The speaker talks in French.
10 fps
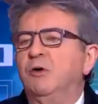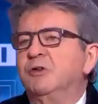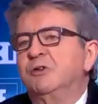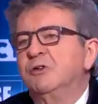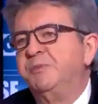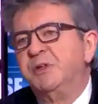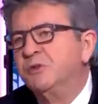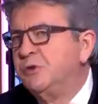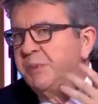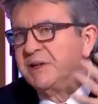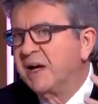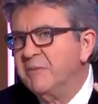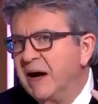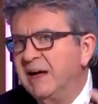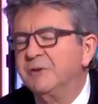je, puis je ne suis pas très
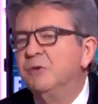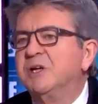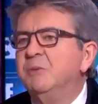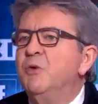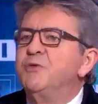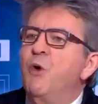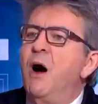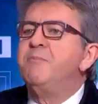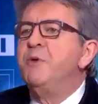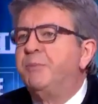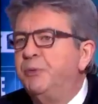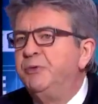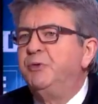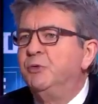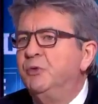malin, donc il me faut un peu
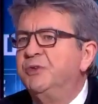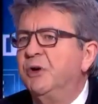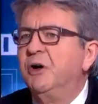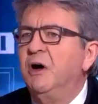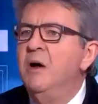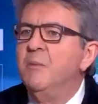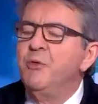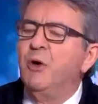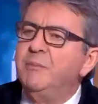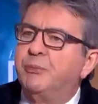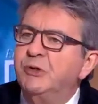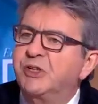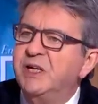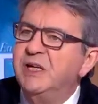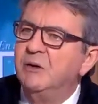plus de 12 heures pour
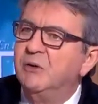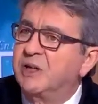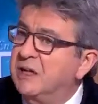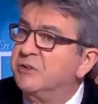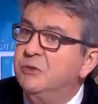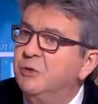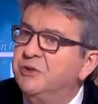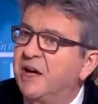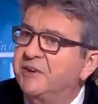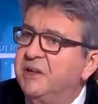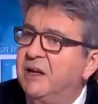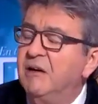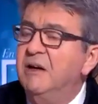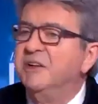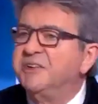éplucher 15 euh, nouveaux
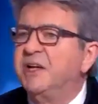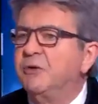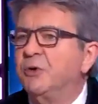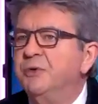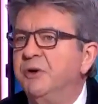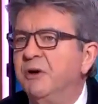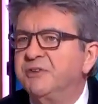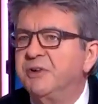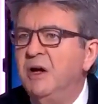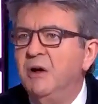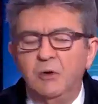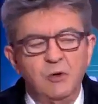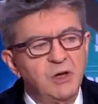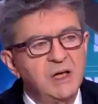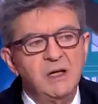articles, 7 ordonnances,
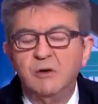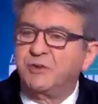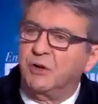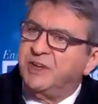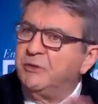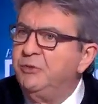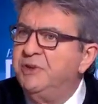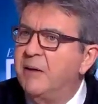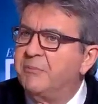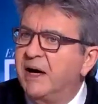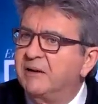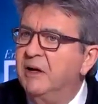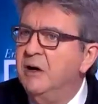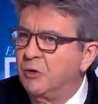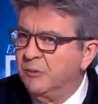euh, et sans étude d'impact,
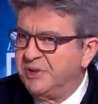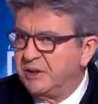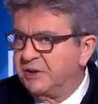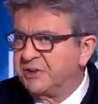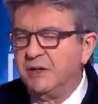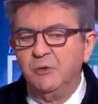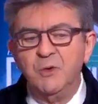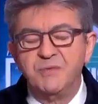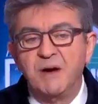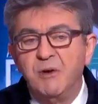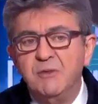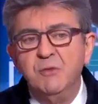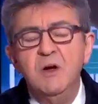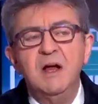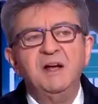mm. comme c'est en train de le faire.
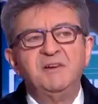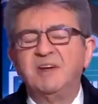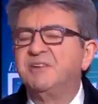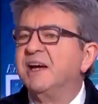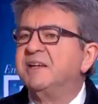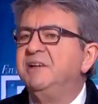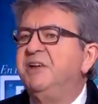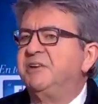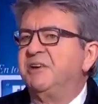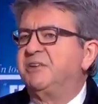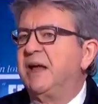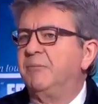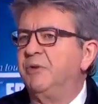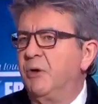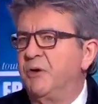Voyez-vous, c'est ça qui est
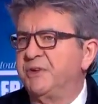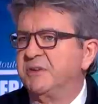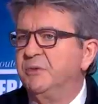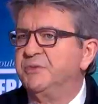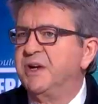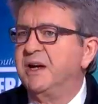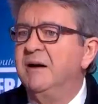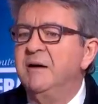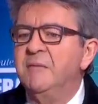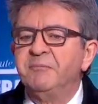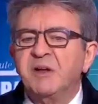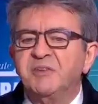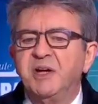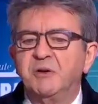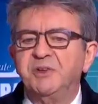détestable dans leur façon de faire.
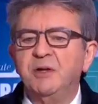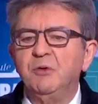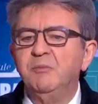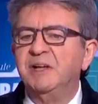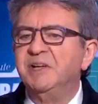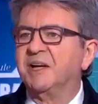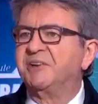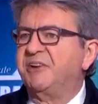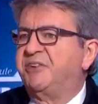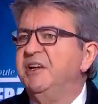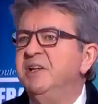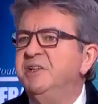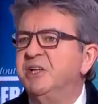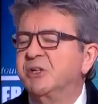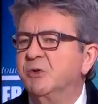C'est que c'est une manière d'asséner
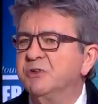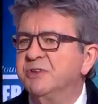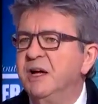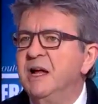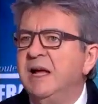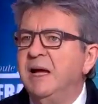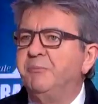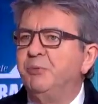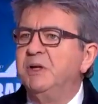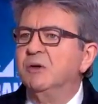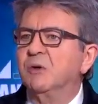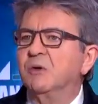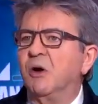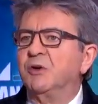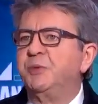des choses et puis
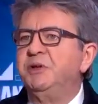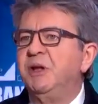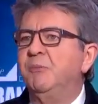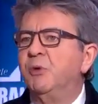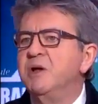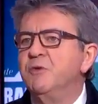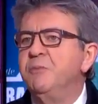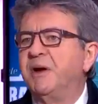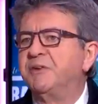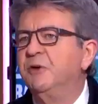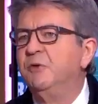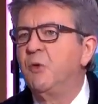euh, ensuite débrouillez-vous, personne ne